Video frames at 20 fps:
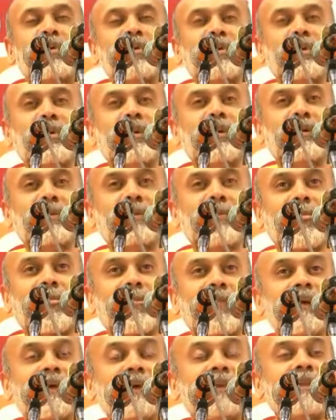பதிமூன்று
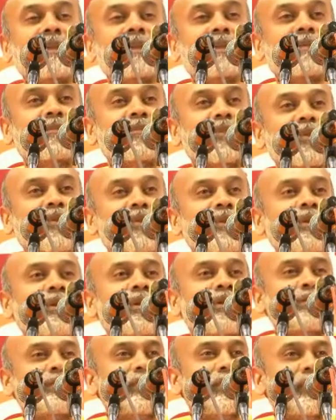இந்த
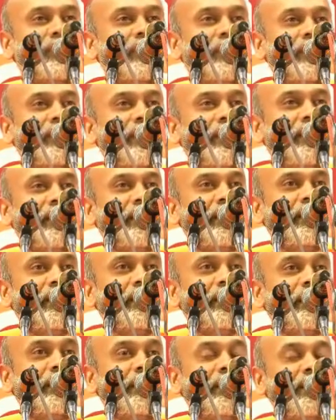மூன்று
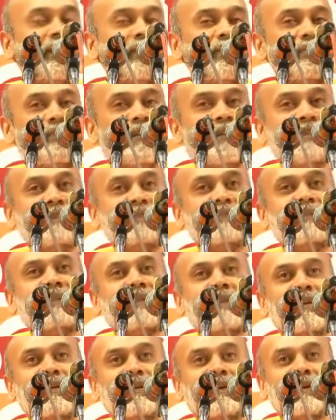ஸ்லோகங்களில்
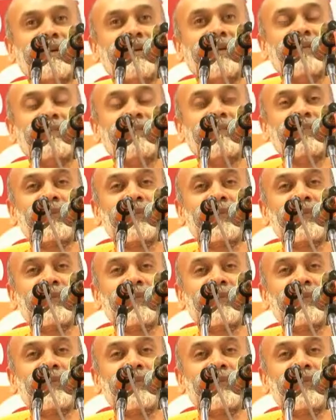வரிசையாக